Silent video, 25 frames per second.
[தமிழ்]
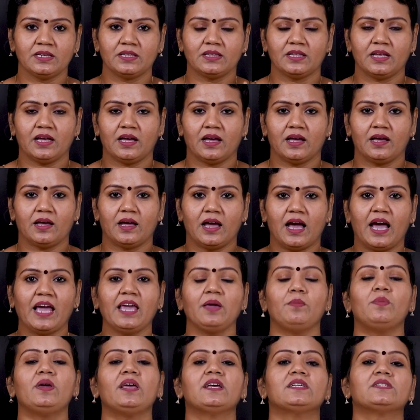இந்த
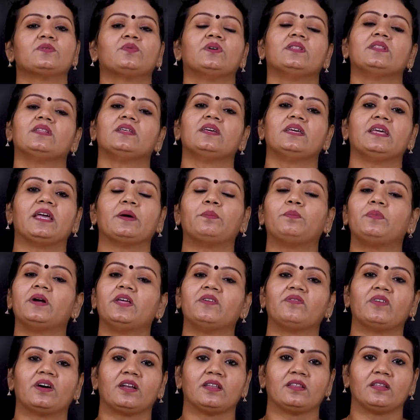ஐபிஎஸ் வந்து எப்படி
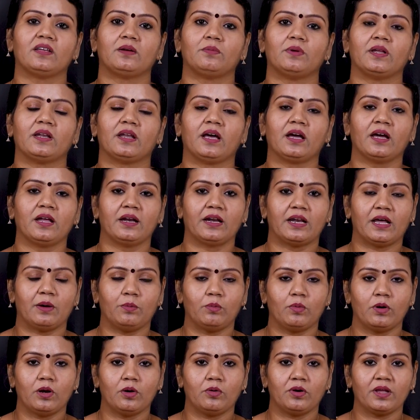வருது அப்படின்னா
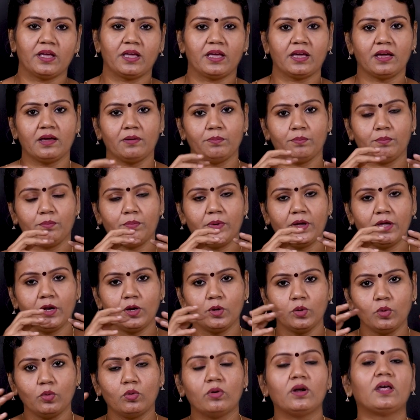நம்மளுடைய
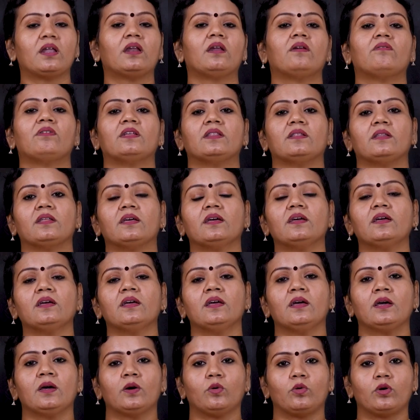பெருங்குடல் வந்து
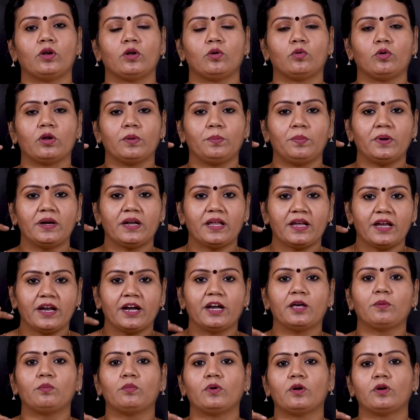ஒரு குறிப்பிட்ட
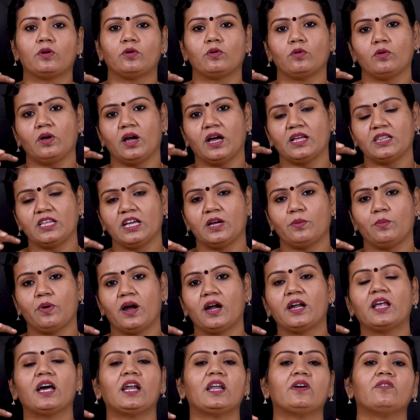இடம் மட்டும்
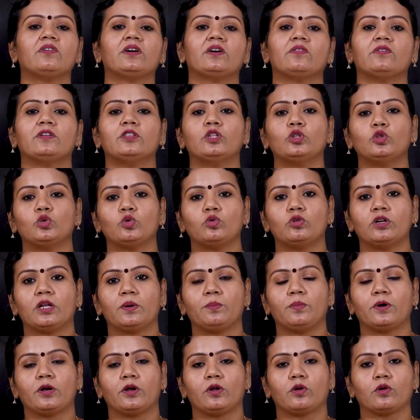அதிகமான அளவுக்கு வந்து
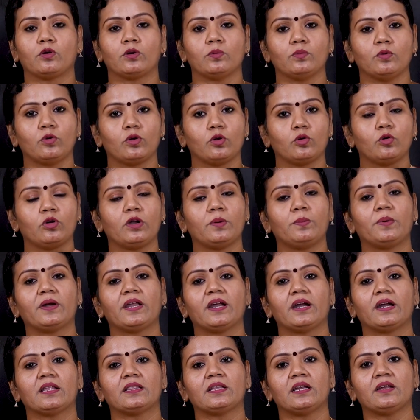தூண்டப்பட்டிருக்கும் ஒரு குறிப்பிட்ட
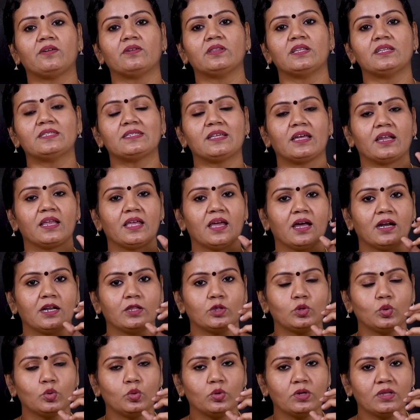இடத்துல வந்து சரியான
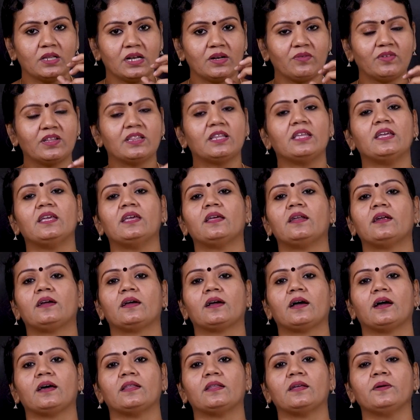தூண்டுதல் வந்து
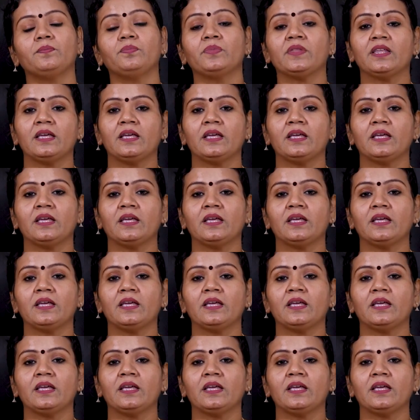இருக்காது